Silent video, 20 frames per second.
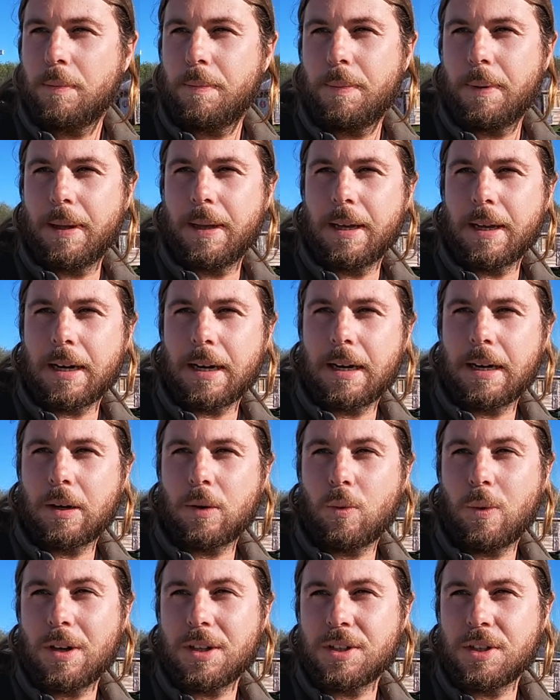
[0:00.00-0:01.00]
per
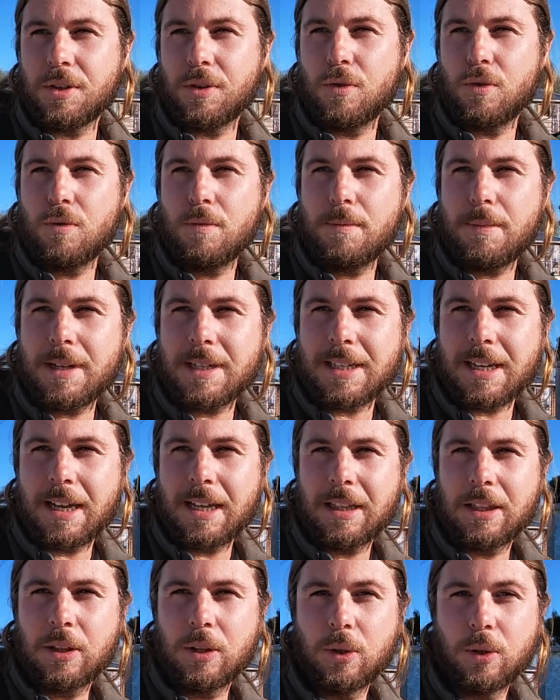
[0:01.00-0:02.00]
quasi un
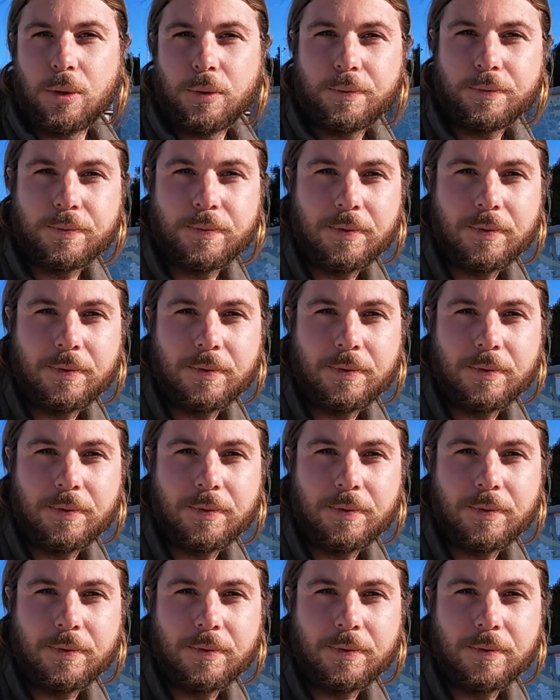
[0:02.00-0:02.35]
mesetto